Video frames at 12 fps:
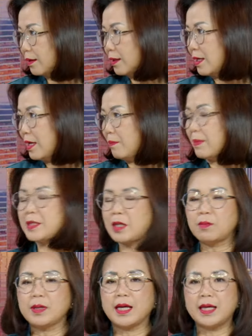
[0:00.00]
Mà
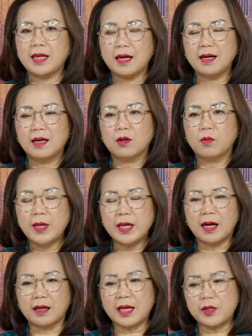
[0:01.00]
trong khi á, nguyên
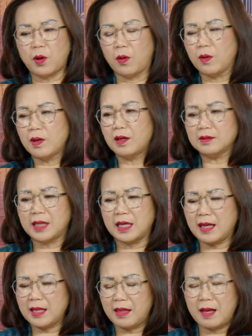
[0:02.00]
ở cái chỗ đó thì
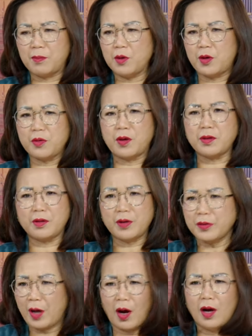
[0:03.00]
cái tiệm nó nhỏ,
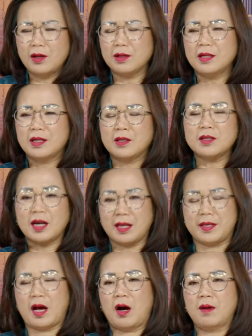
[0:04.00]
nó rất là
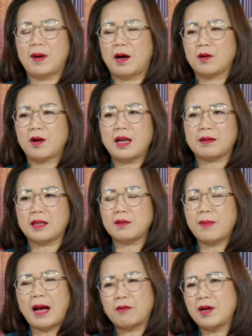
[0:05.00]
nhỏ, mà họ nói là từ
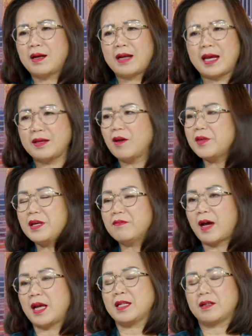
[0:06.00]
bao đời nay nó như
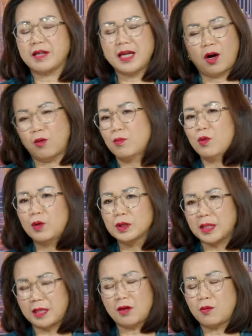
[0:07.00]
vậy rồi, khi họ mua
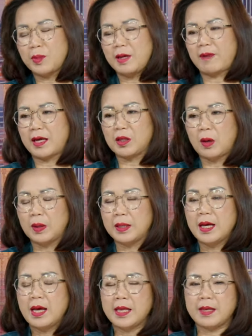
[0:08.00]
thì nó cũng như vậy thôi.
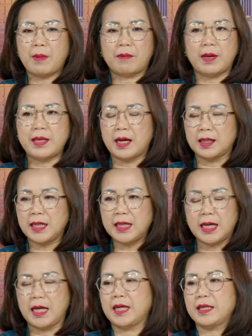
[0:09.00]
Nhưng mà bây giờ khi
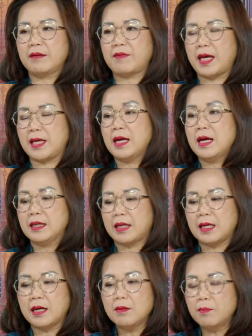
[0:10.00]
kiện như vậy
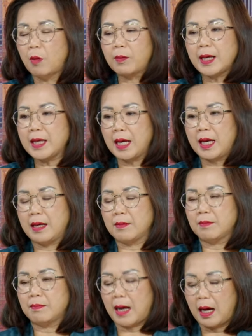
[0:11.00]
thì cứ một cái kiện
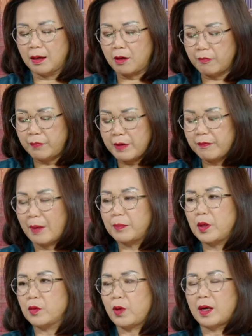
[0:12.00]
mà có vi phạm
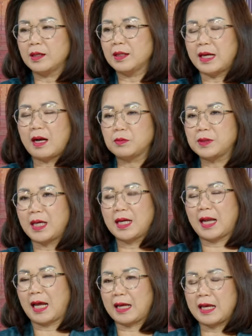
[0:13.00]
tiêu chuẩn, cái đầu tiên
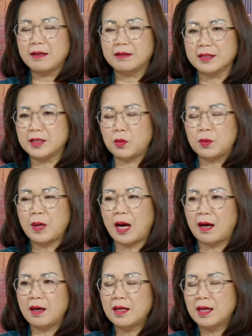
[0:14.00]
là cái người chủ
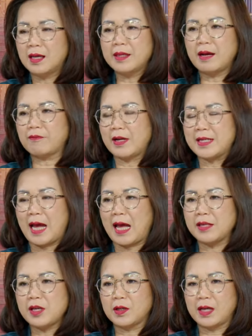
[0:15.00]
đó ít nhất phải
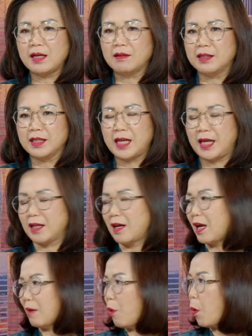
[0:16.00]
trả cho cái người kiện đó
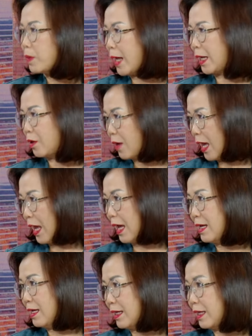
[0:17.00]
là 4.000 đô la,
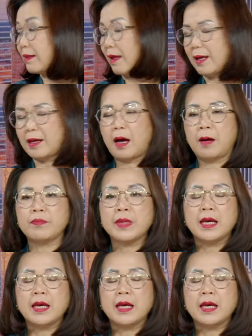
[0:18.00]
cái tiền đó.